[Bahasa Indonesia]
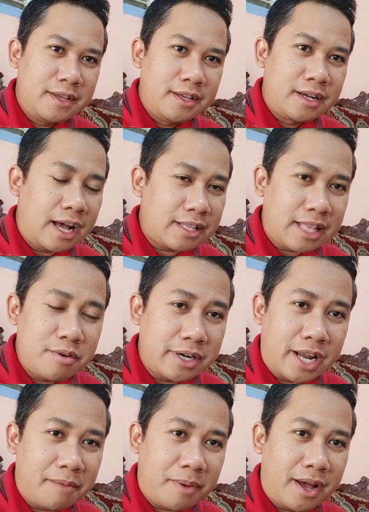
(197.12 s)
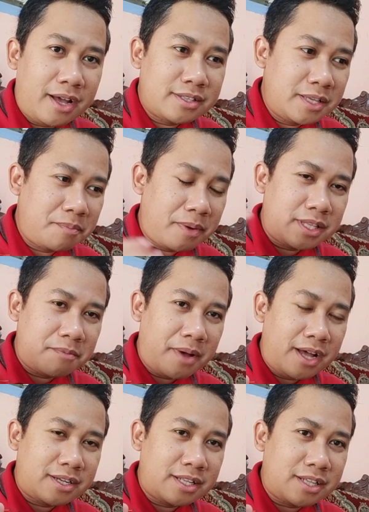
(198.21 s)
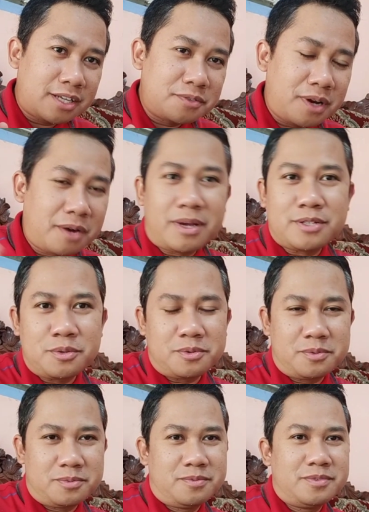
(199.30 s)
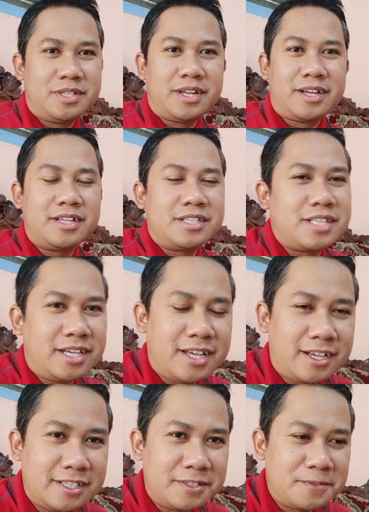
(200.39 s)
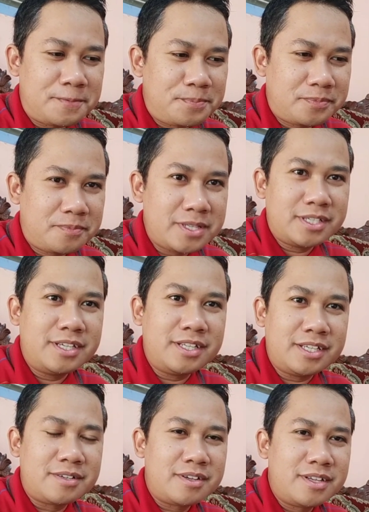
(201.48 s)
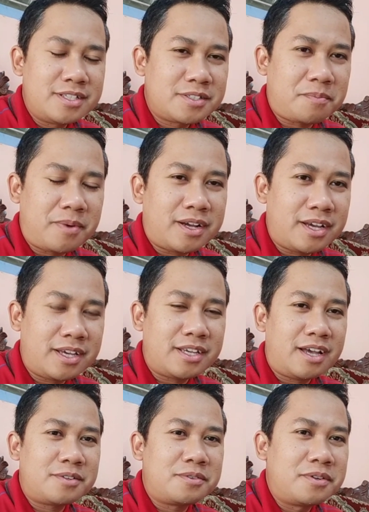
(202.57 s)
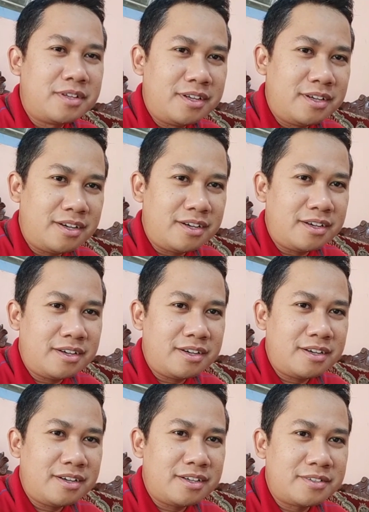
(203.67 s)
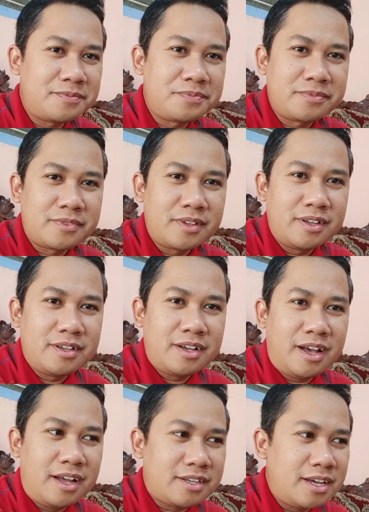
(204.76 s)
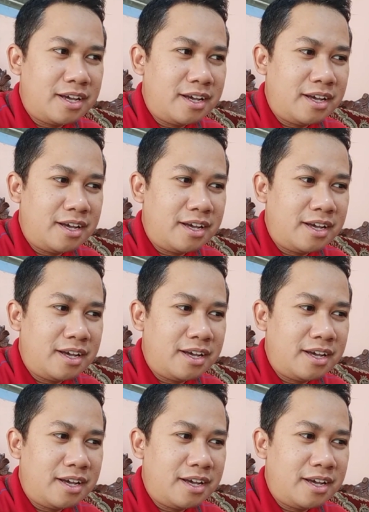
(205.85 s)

Nggak tahu kenapa tiba-tiba ada transferan masuk di rekening saya gitu. Mas ini sebagai anu uh, ada